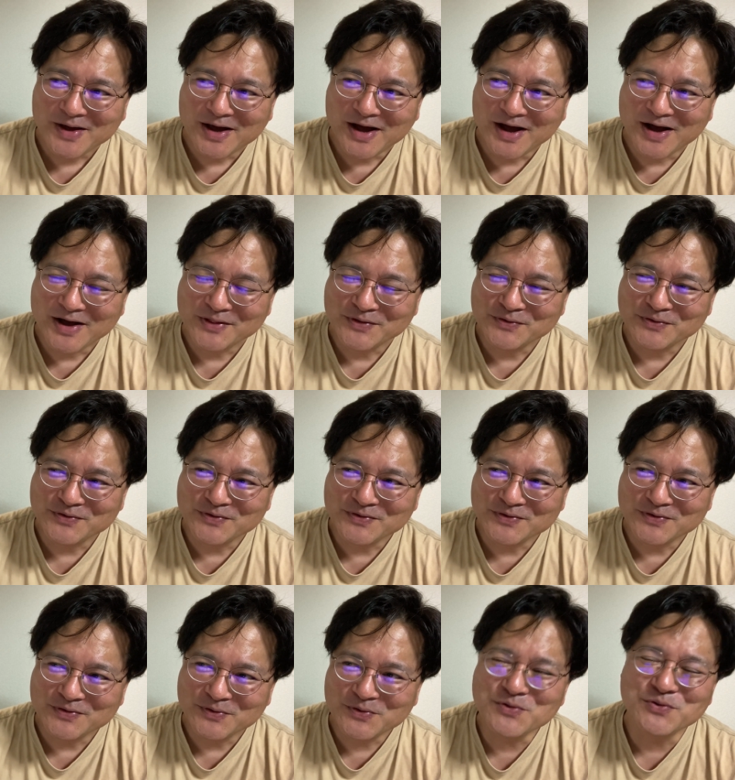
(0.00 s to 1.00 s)
あ
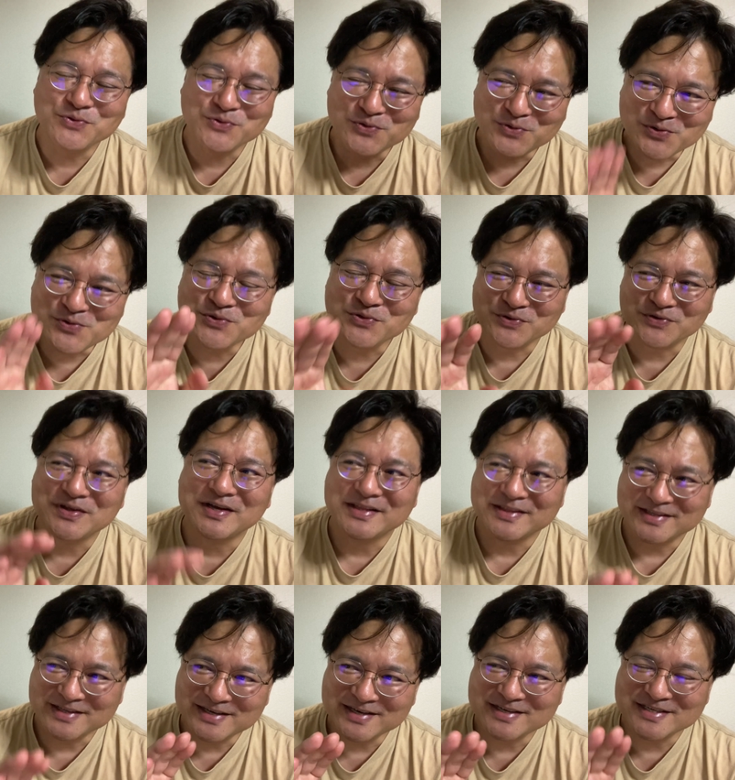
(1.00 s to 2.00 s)
の、オート、オートな
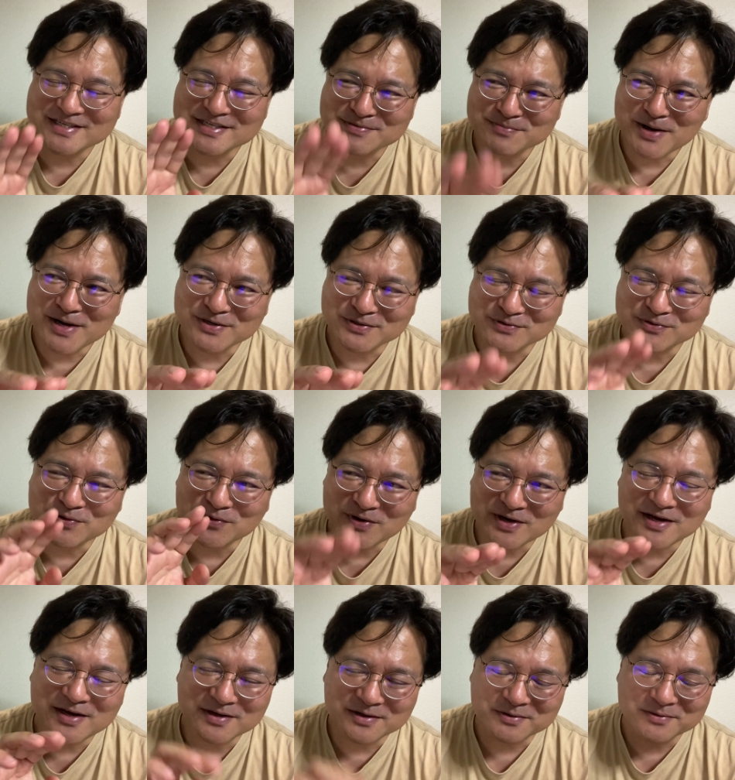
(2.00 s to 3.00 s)
んで閉まると
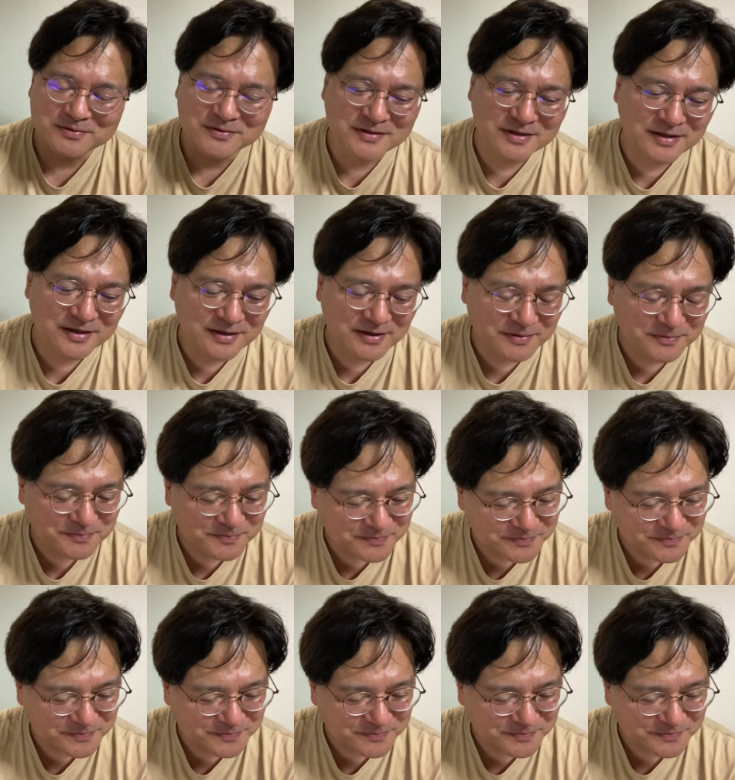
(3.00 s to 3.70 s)
か。で、